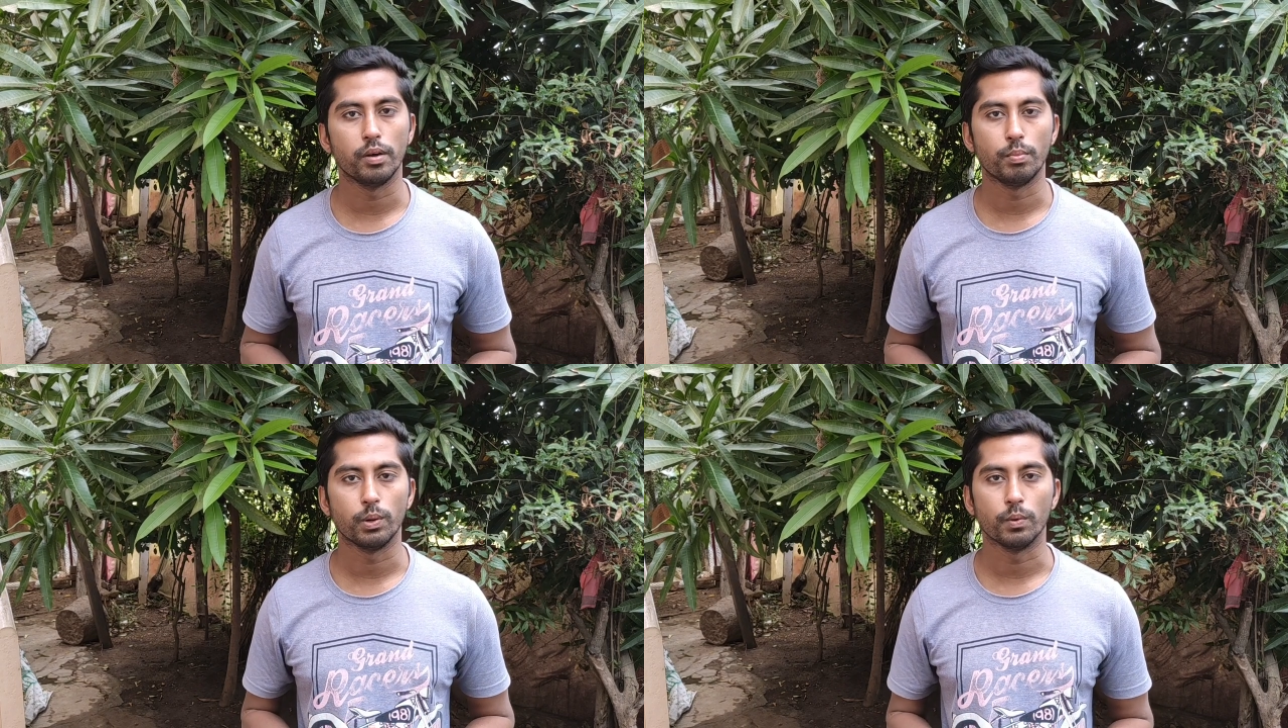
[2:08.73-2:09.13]

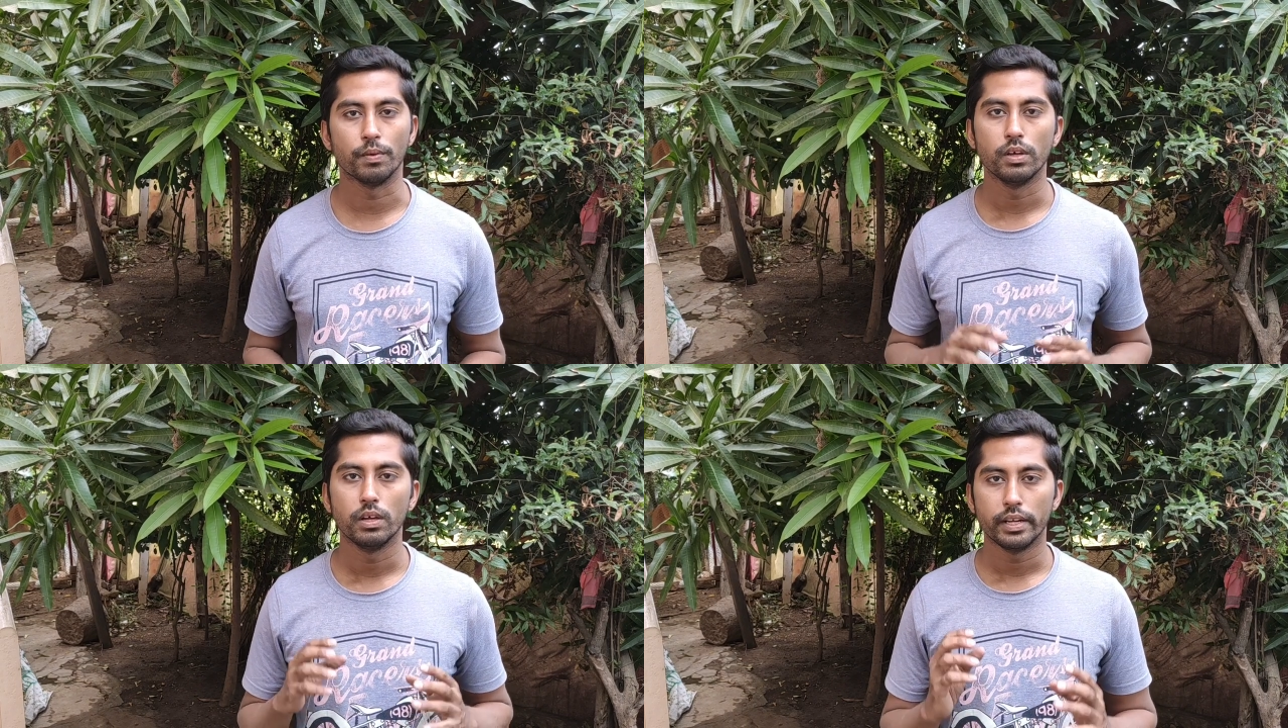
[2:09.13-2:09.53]
ஹெல்ப் பண்ணும்
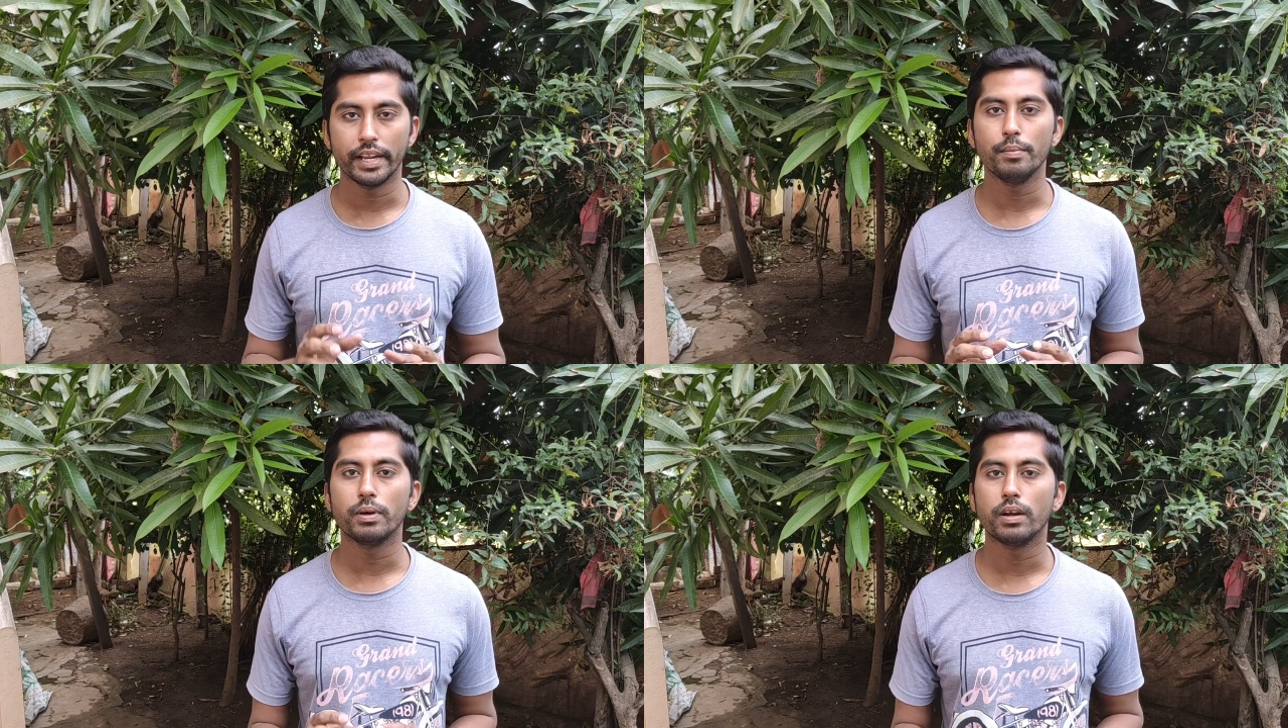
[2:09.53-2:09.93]

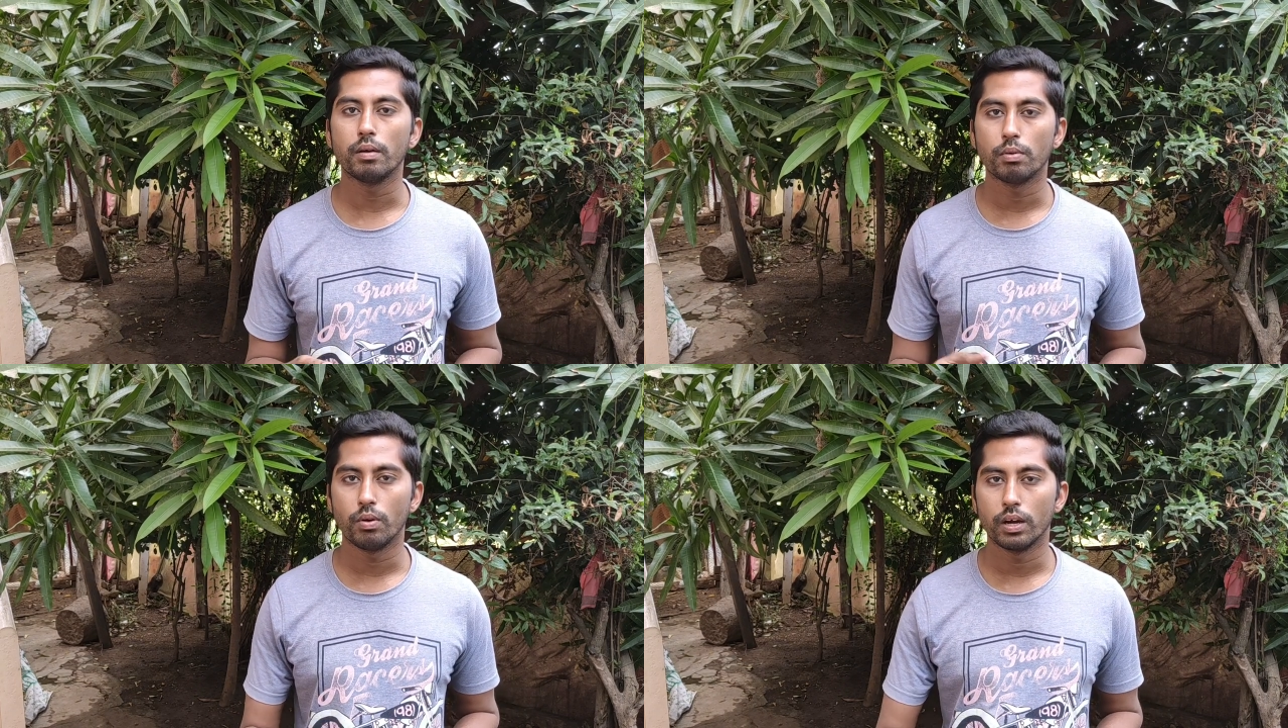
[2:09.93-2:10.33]
நிறைய பேர்
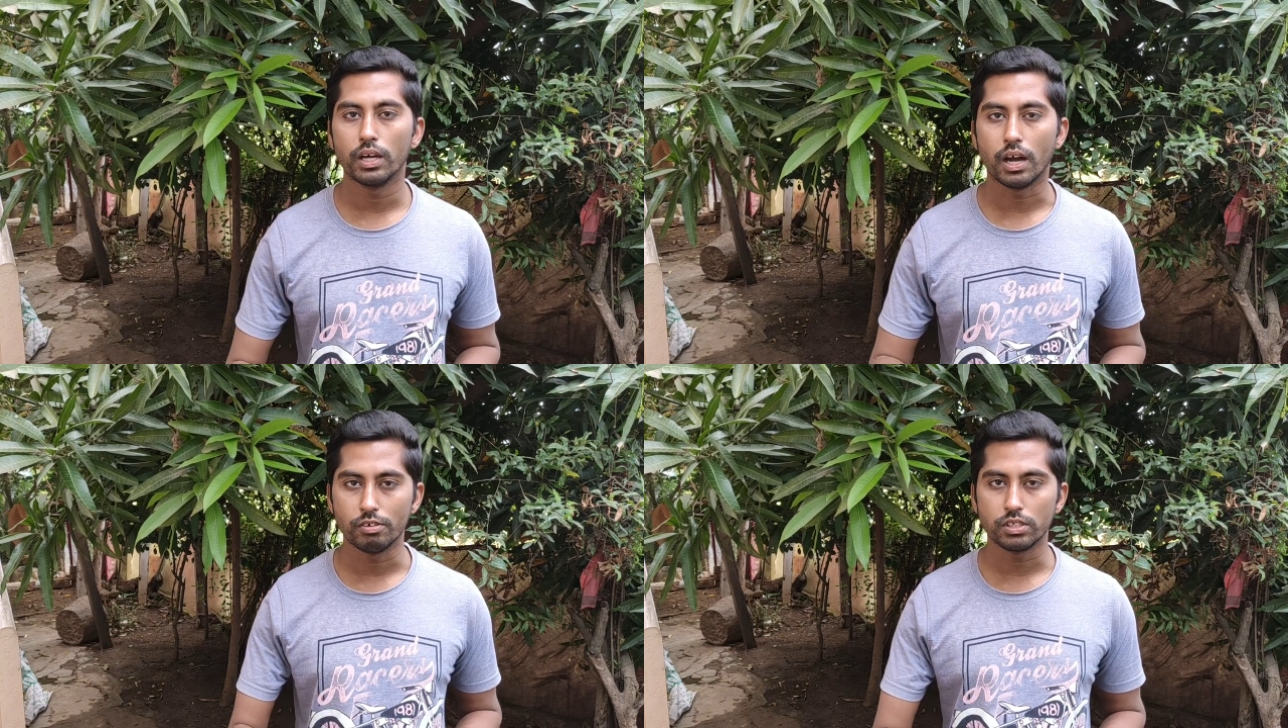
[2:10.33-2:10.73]
என்ன பண்ணுவாங்க
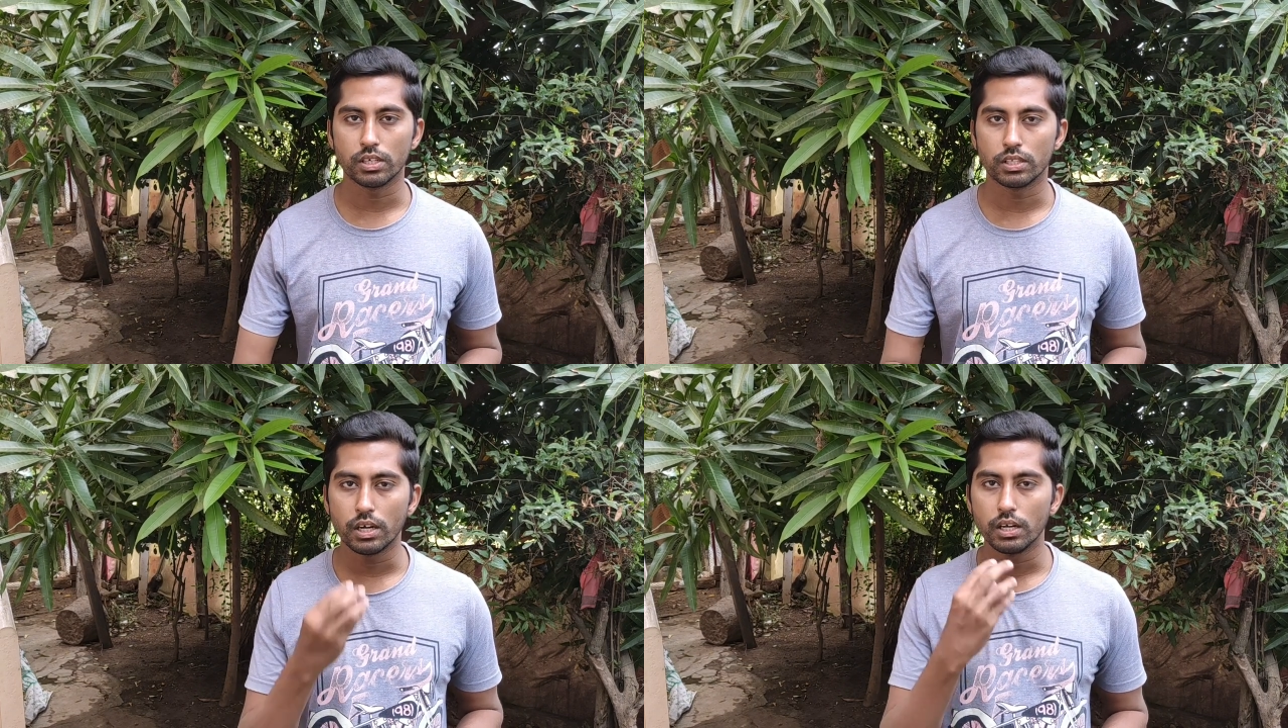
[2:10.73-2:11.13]

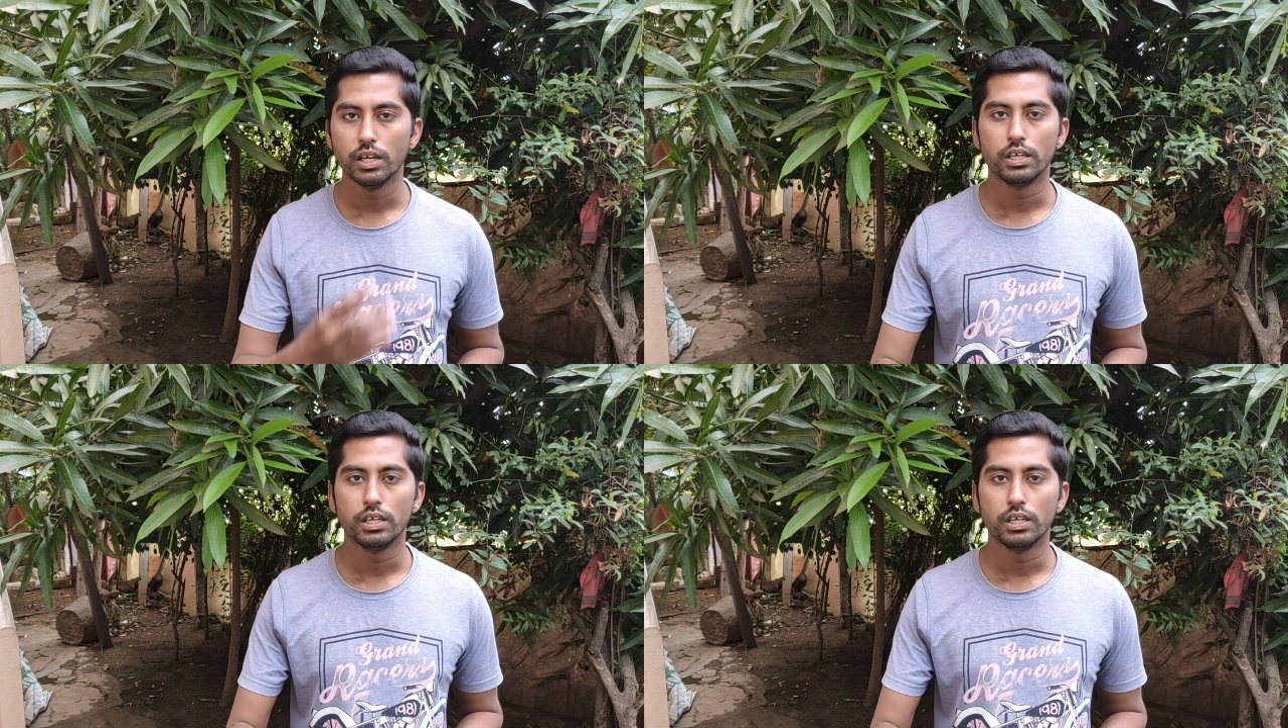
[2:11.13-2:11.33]
அவசரத்துல